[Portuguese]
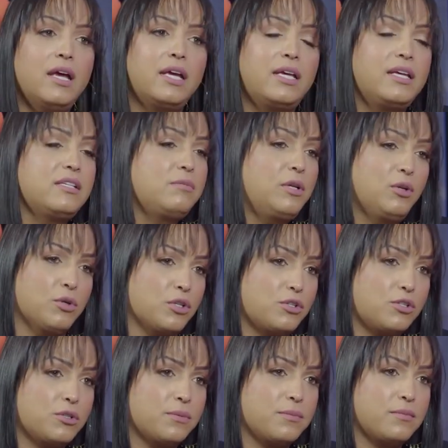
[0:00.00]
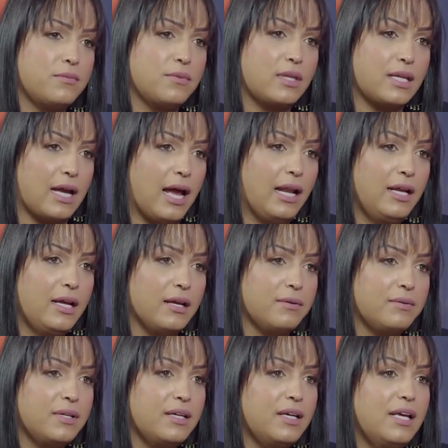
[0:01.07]
15 minutos. Nossa, mas é um mega Ali.
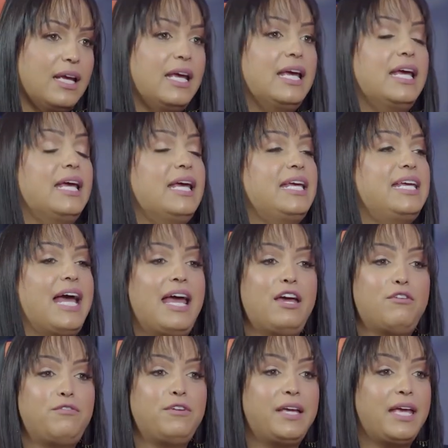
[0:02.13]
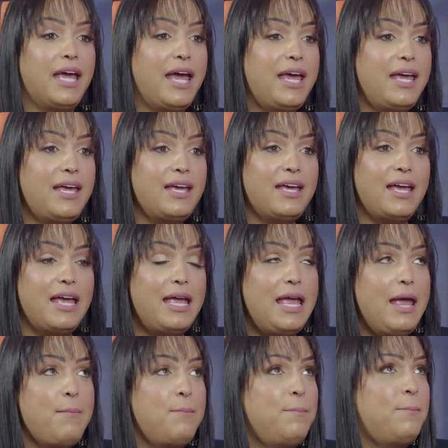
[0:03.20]
Demais. E aí eu fiquei
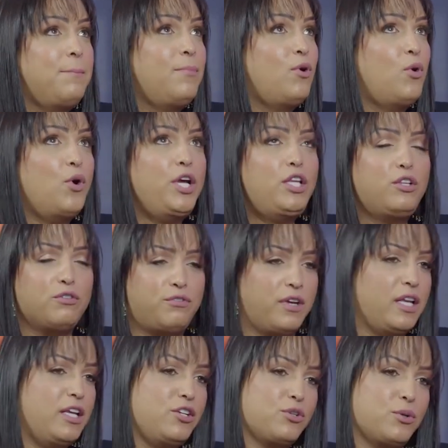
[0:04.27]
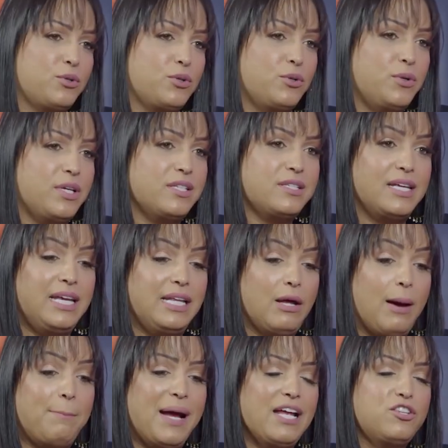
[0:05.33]
muito feliz com tudo isso. Então
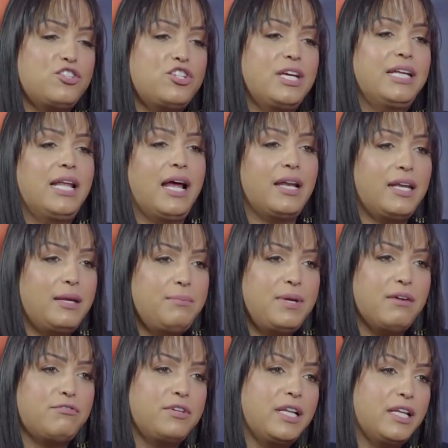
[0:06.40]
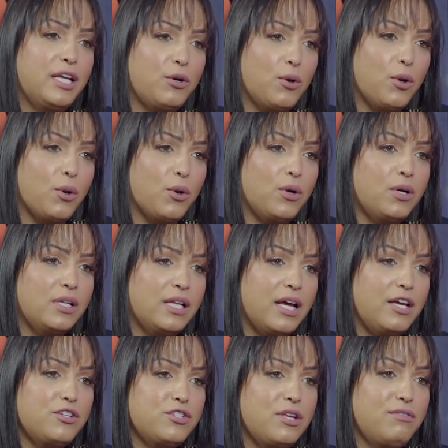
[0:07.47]
a partir dali minha vida decolou na
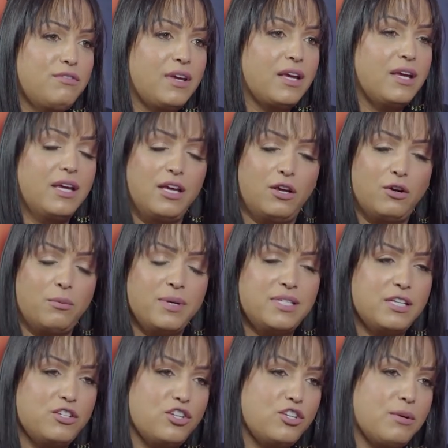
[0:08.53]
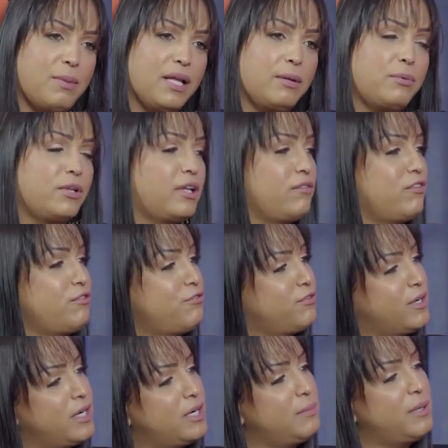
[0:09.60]
Rede TV. Comecei a ser chamada para TV
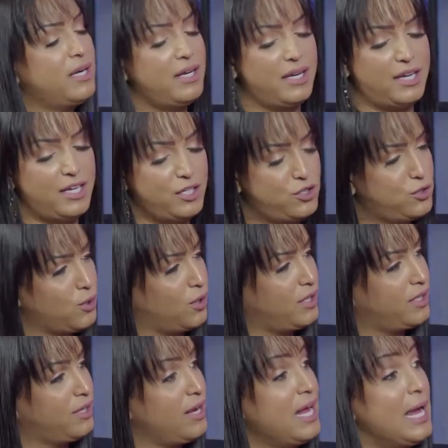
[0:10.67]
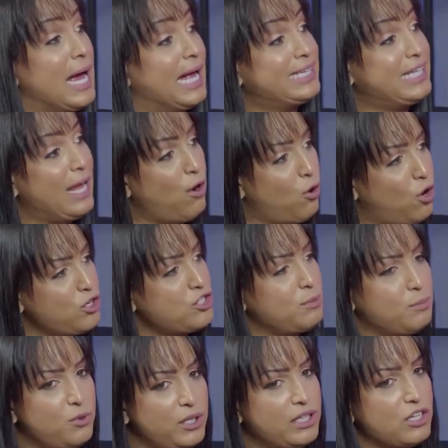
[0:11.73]
Fama que e Sônia. Legal. Até hoje
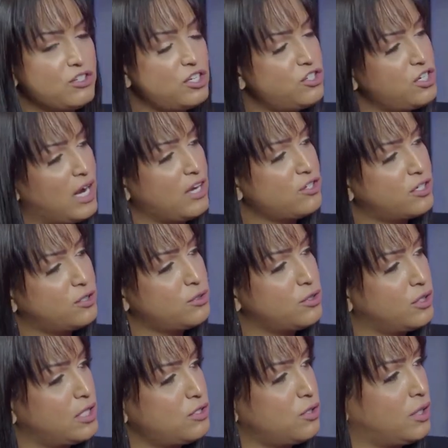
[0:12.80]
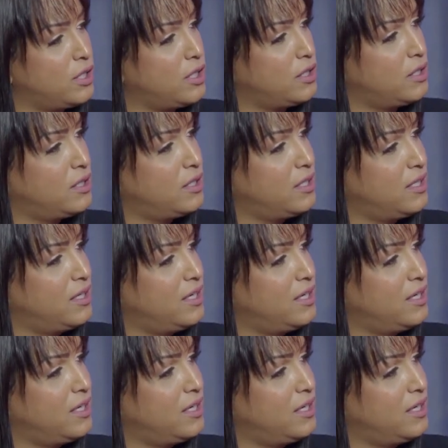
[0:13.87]
muita gente acha que eu sou da Sônia é